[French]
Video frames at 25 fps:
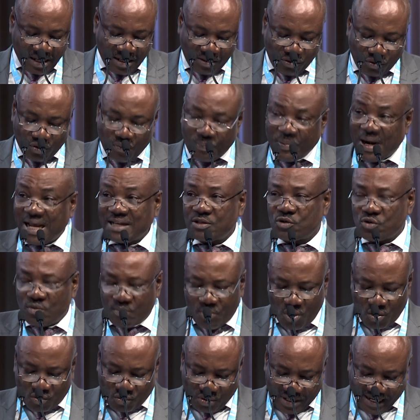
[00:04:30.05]
Nous plaçons
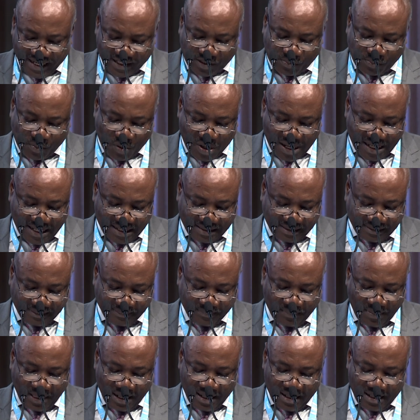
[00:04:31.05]
beaucoup d'espoir
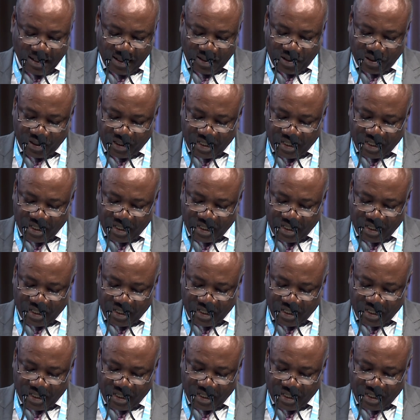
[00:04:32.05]
euh,